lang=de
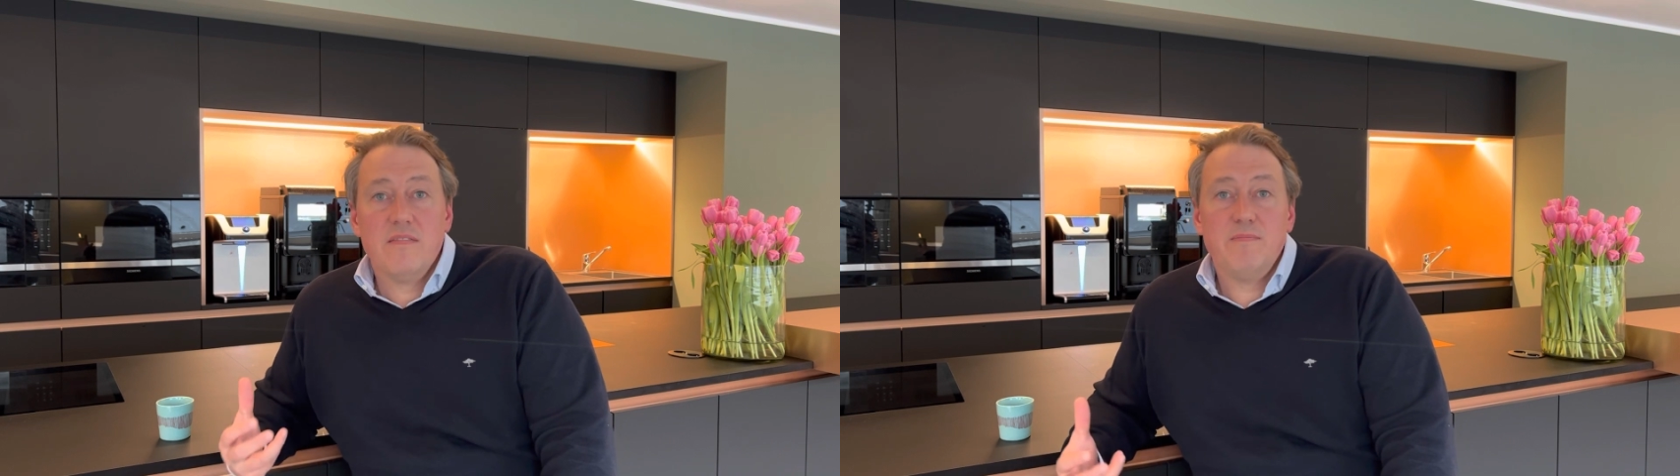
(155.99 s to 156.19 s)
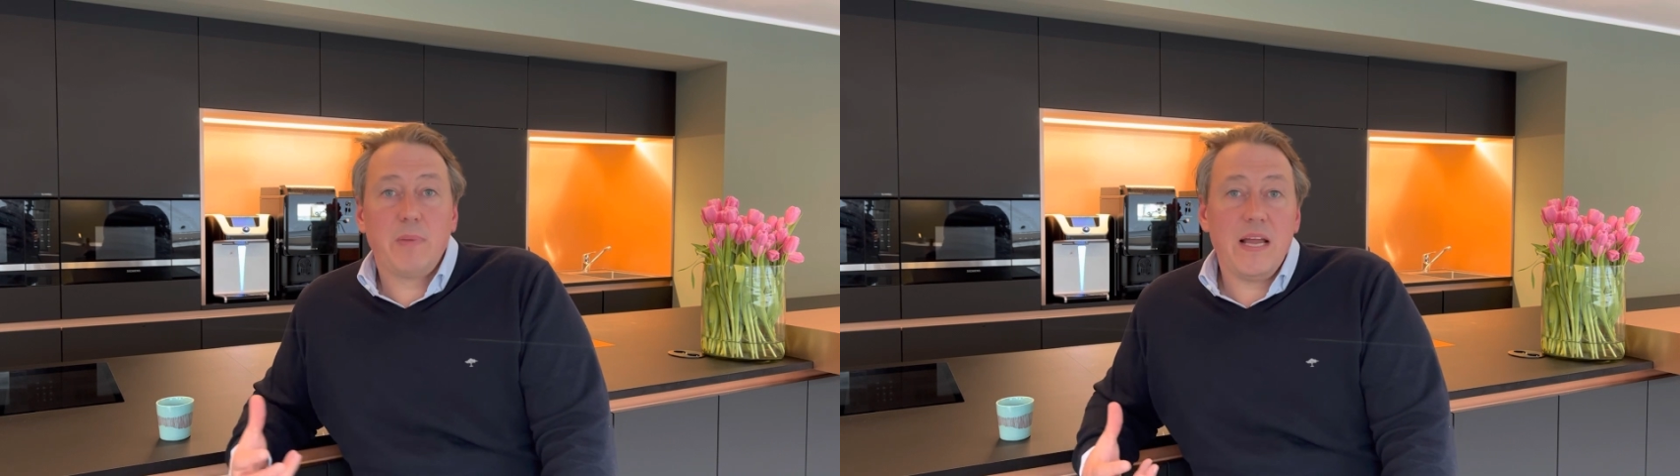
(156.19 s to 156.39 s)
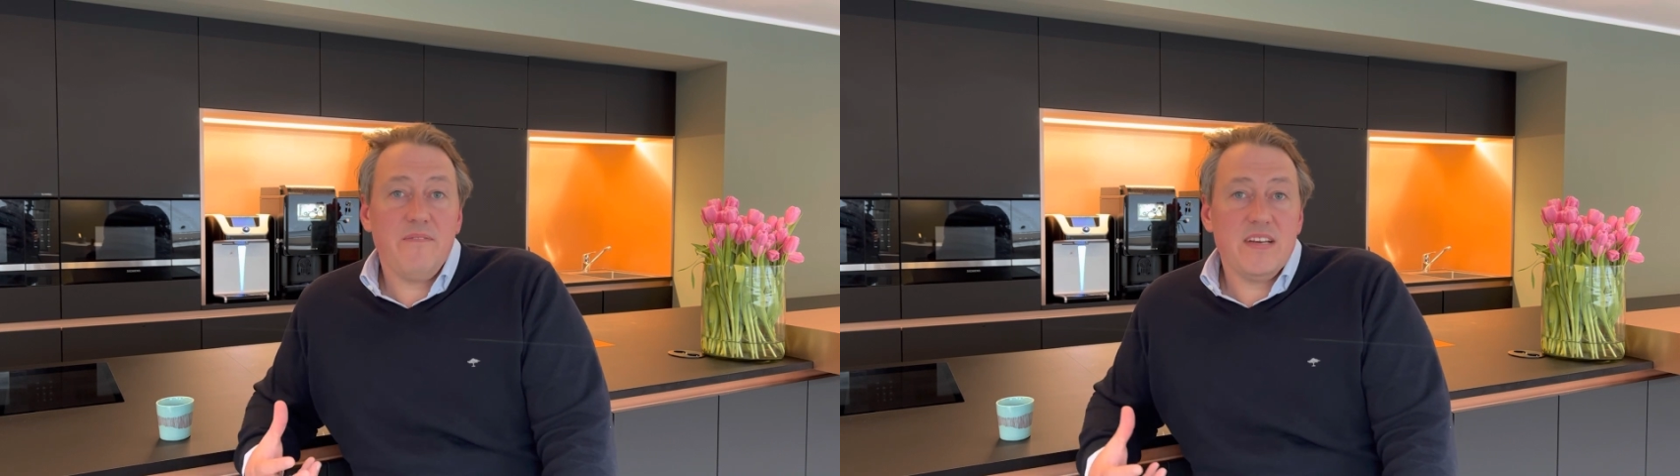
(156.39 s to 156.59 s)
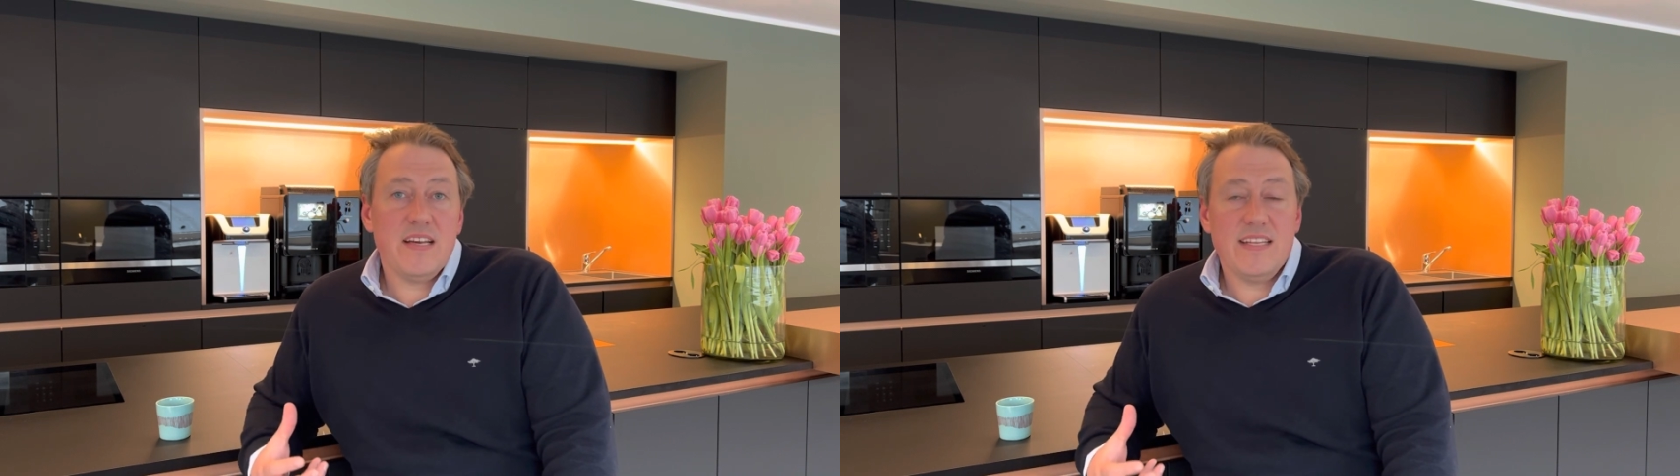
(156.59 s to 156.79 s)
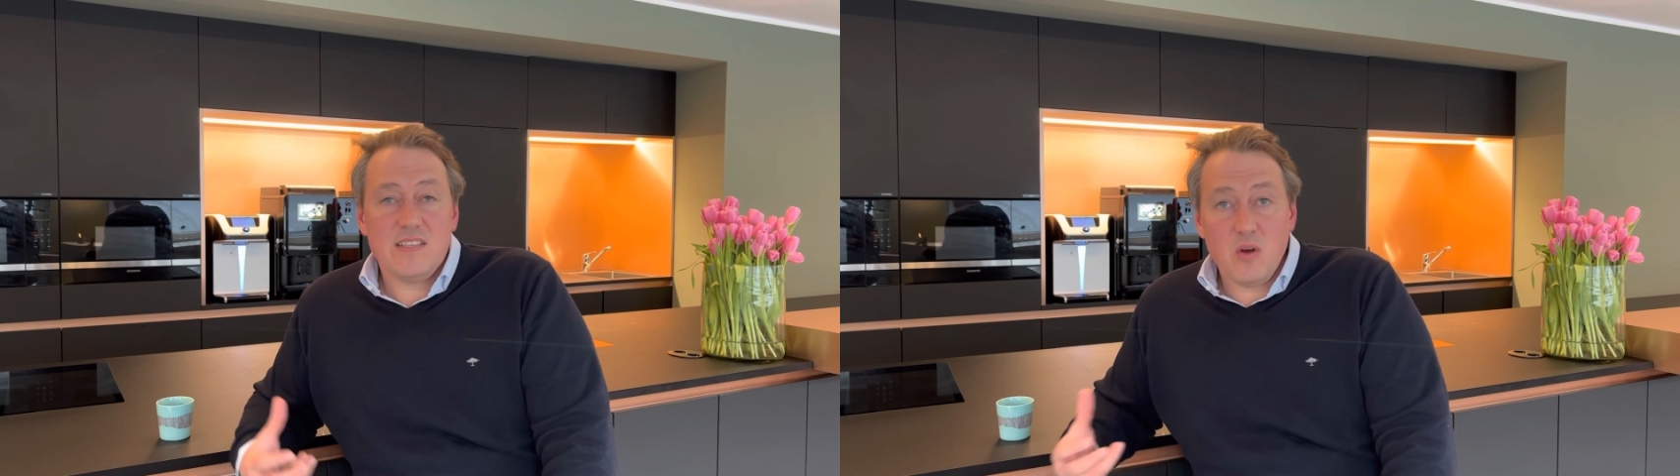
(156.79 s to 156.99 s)
bringen wir
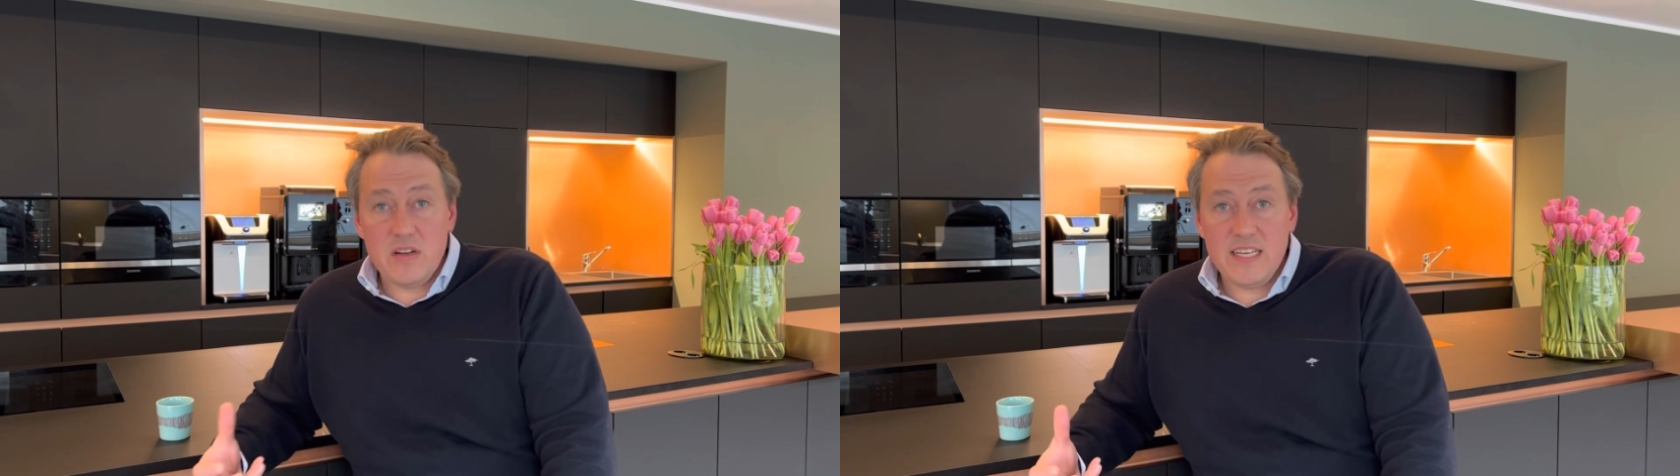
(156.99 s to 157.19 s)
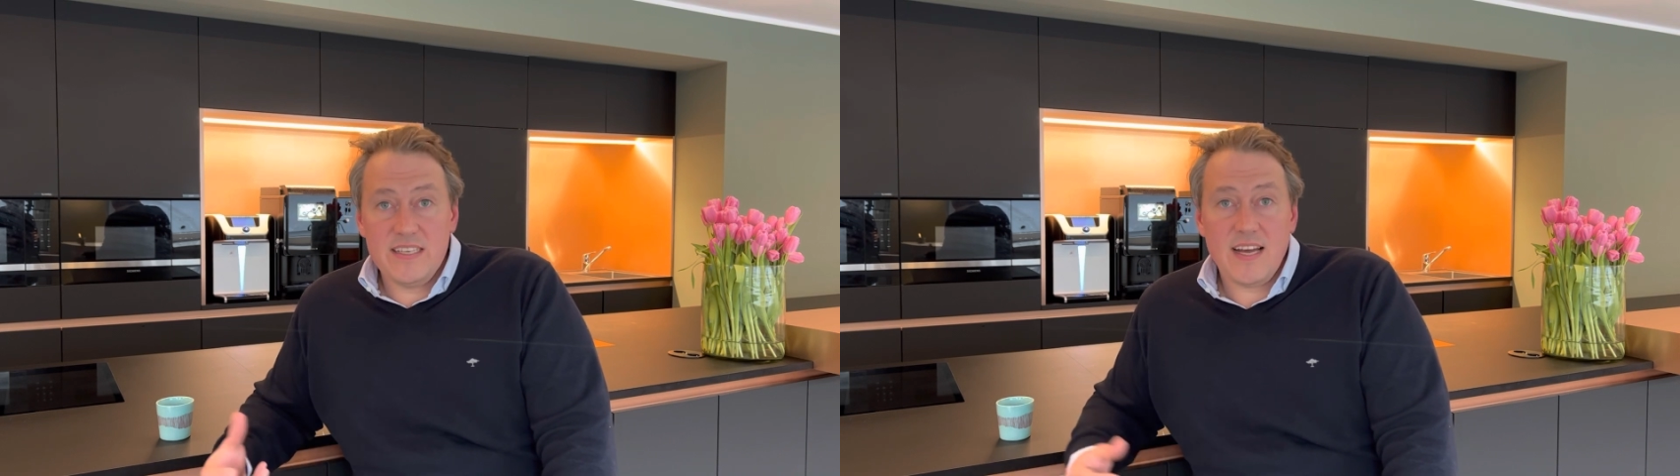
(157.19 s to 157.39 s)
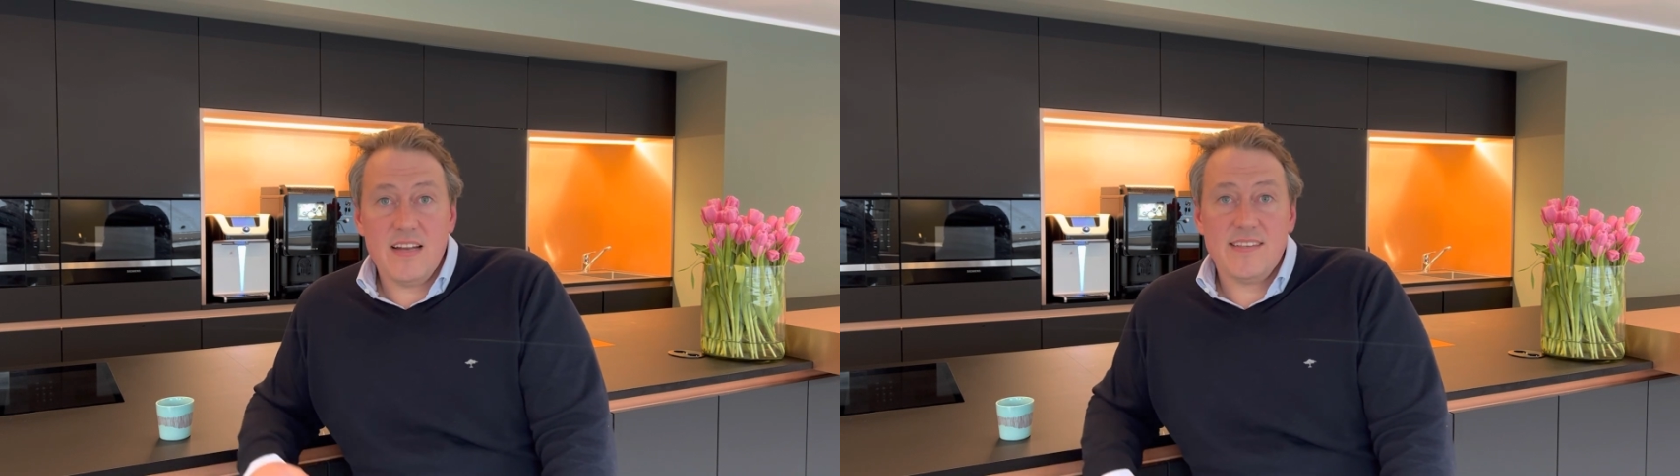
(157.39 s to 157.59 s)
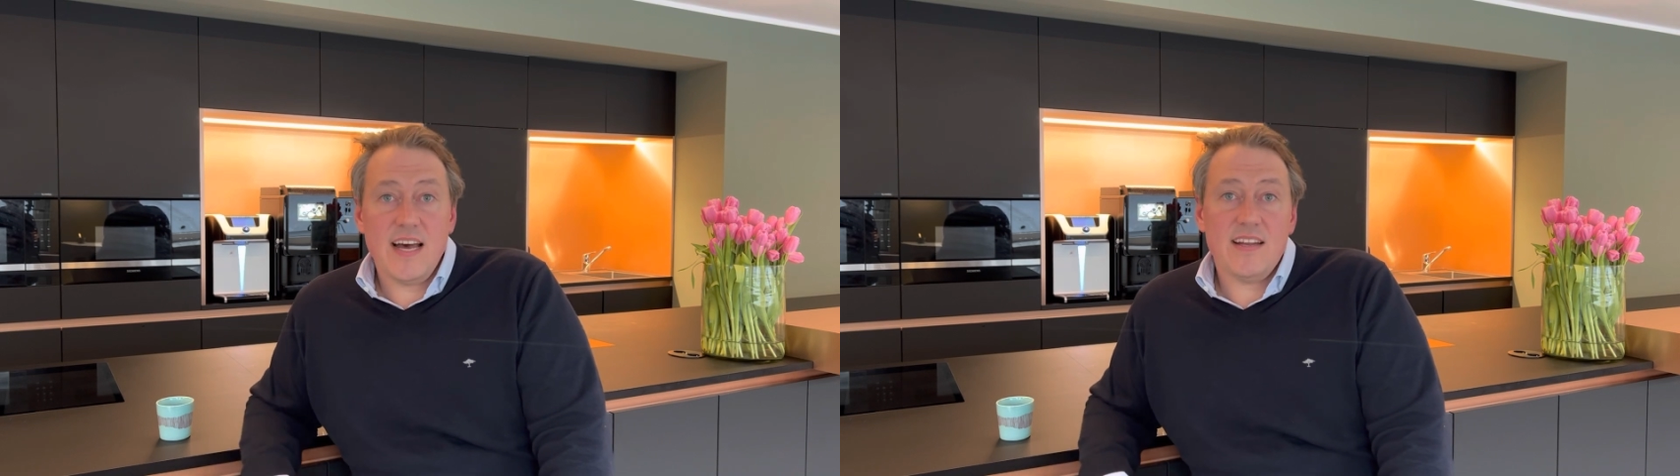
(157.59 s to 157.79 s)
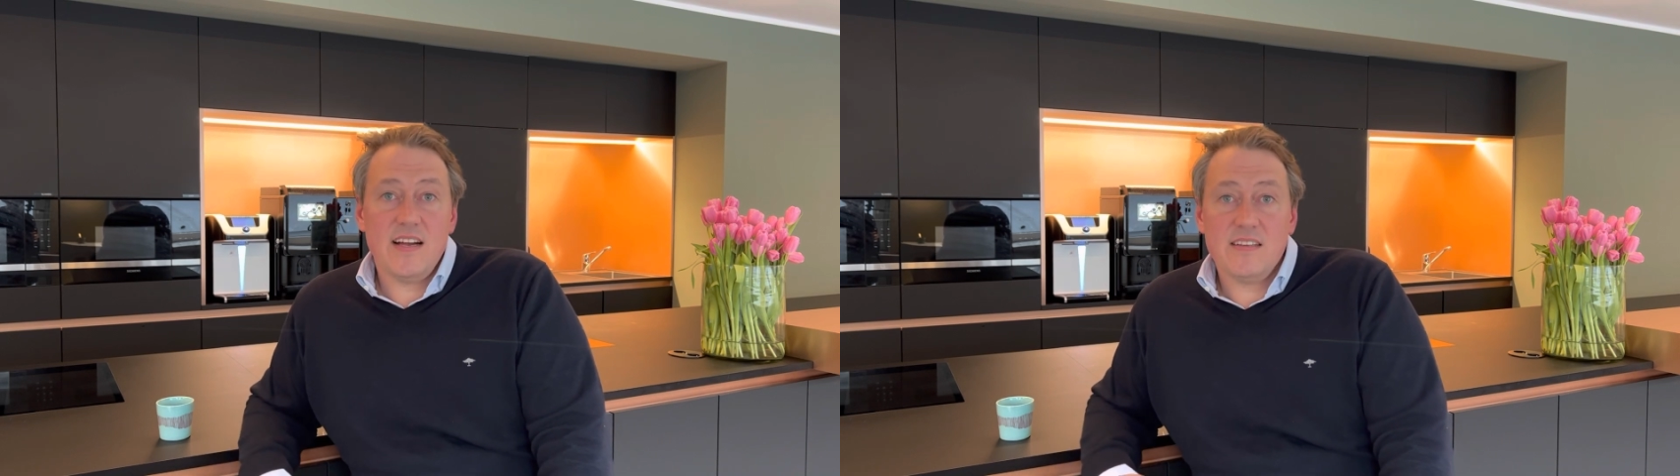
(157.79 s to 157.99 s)
ins neue digitale
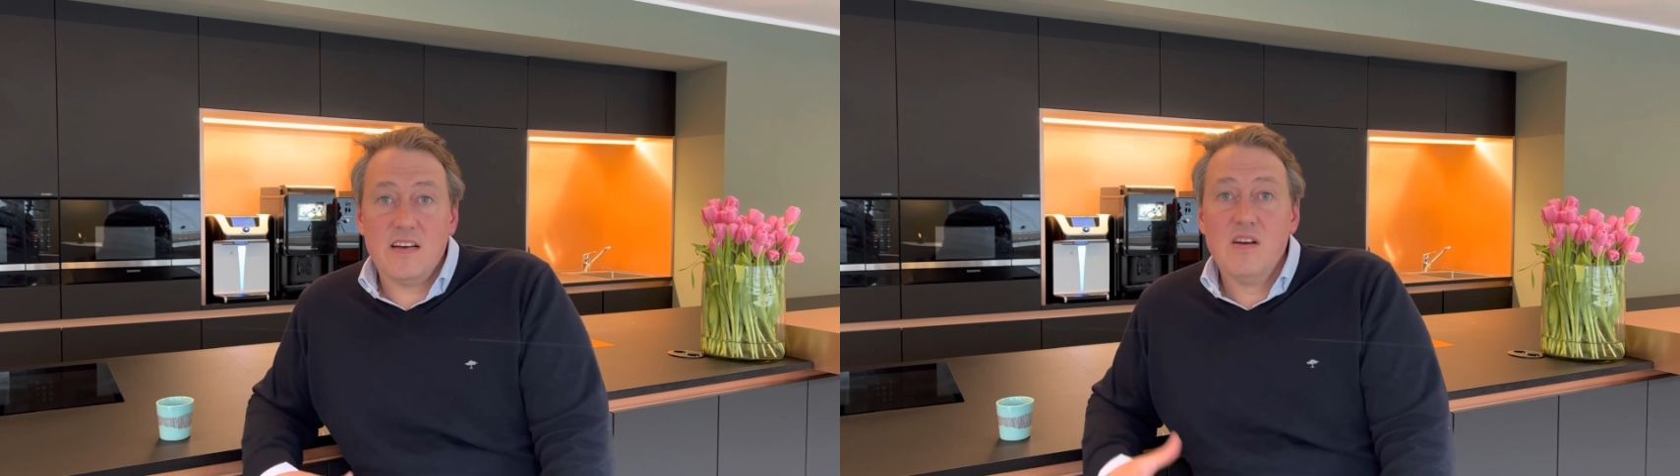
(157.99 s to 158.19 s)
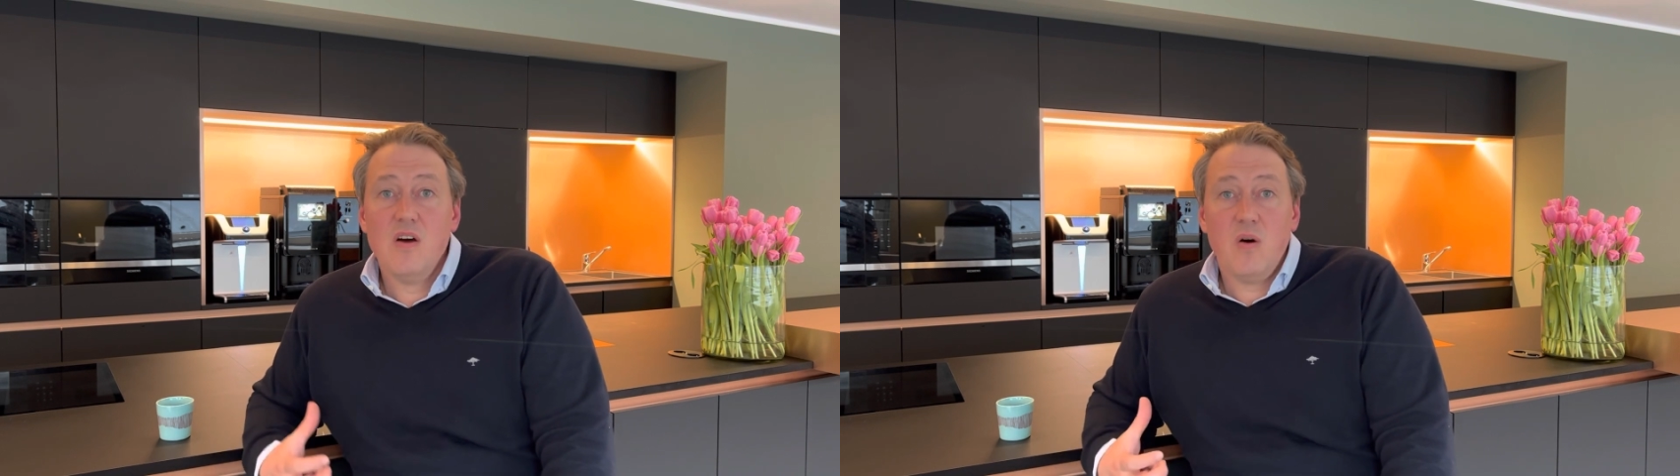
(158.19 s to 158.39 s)
Zeitalter.